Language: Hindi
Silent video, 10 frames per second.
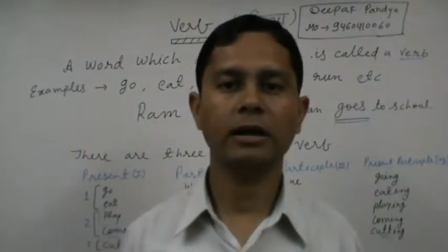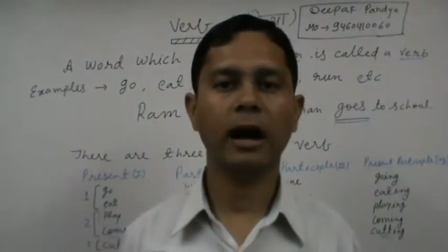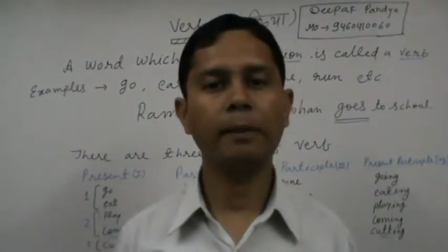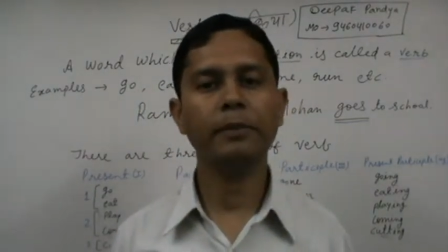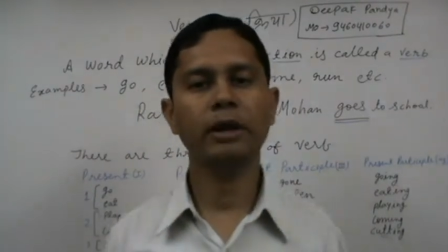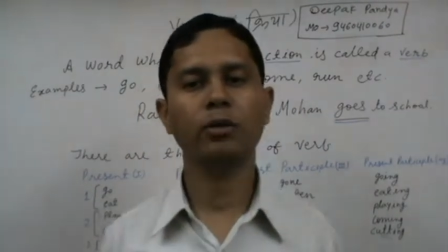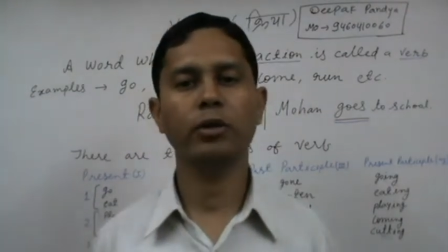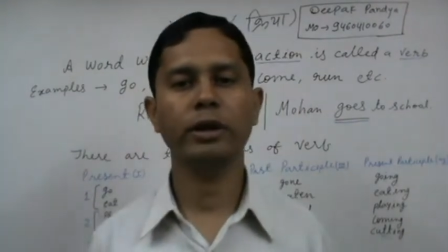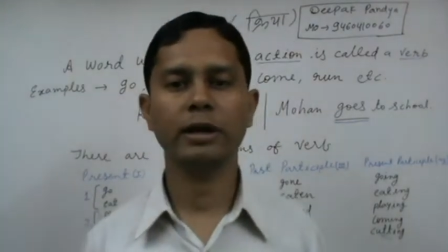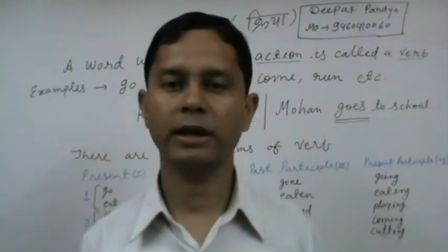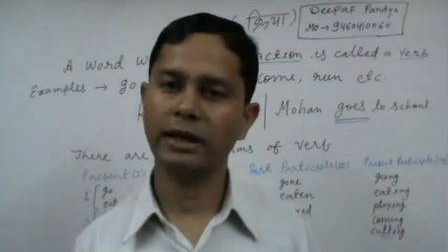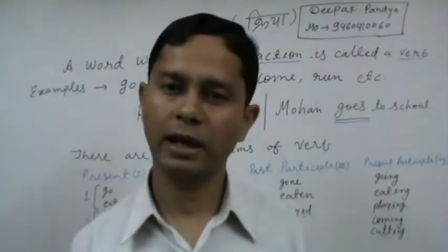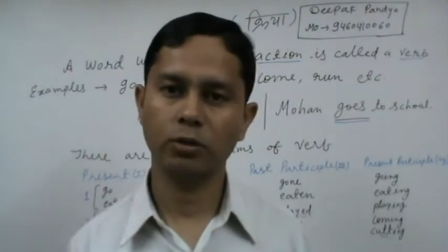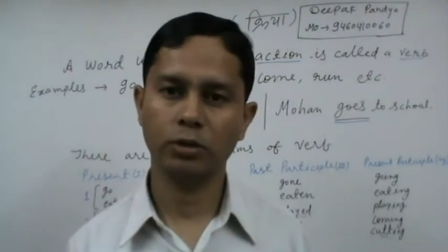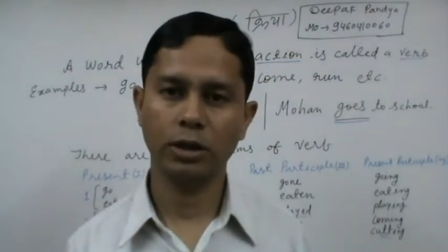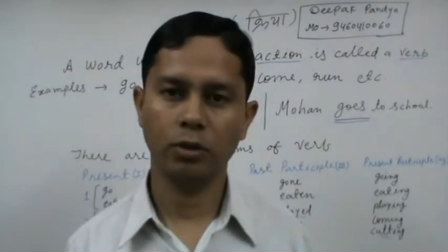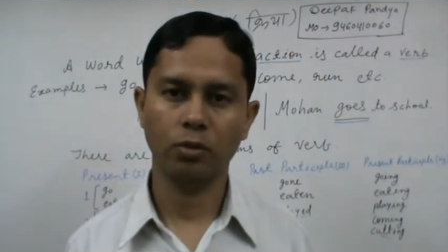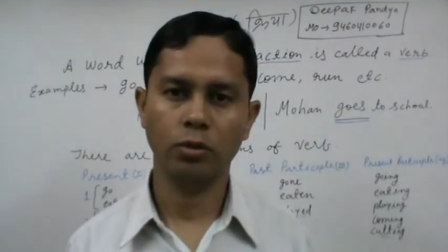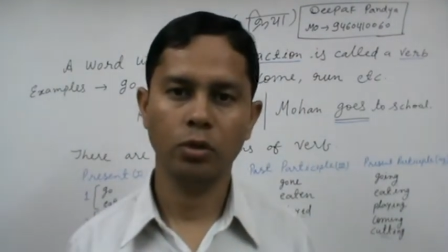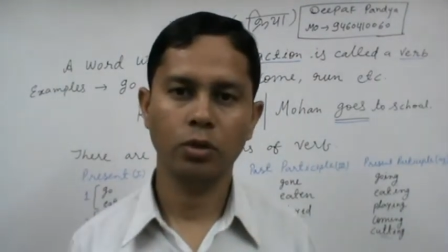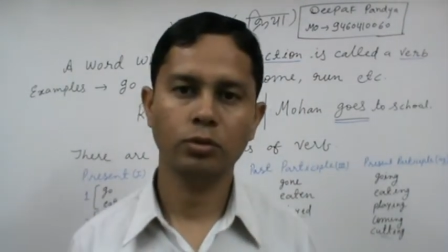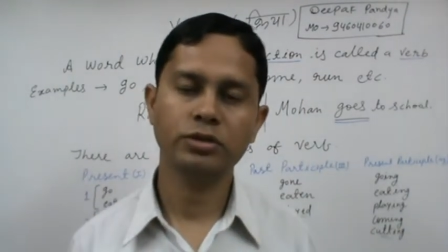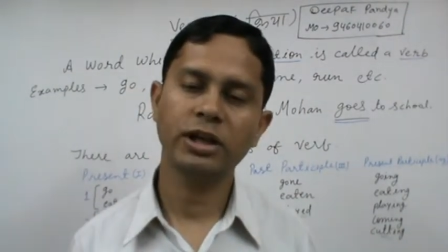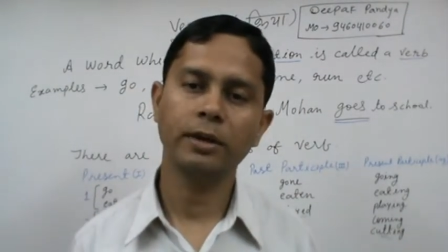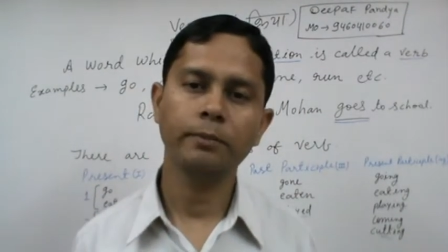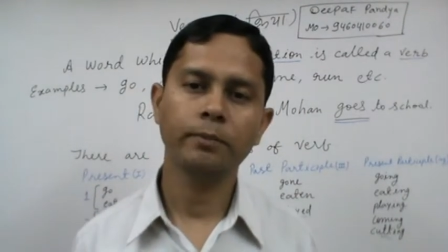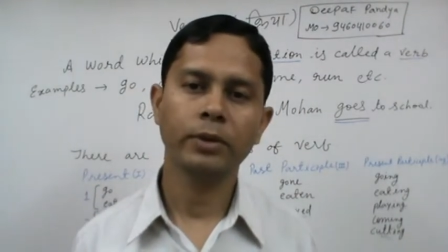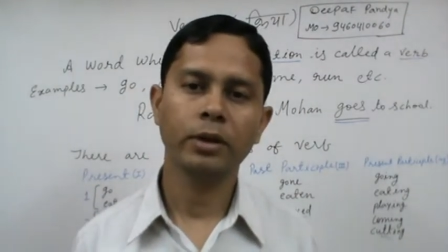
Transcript: काम के होने का ज्ञान होता हो उसे हम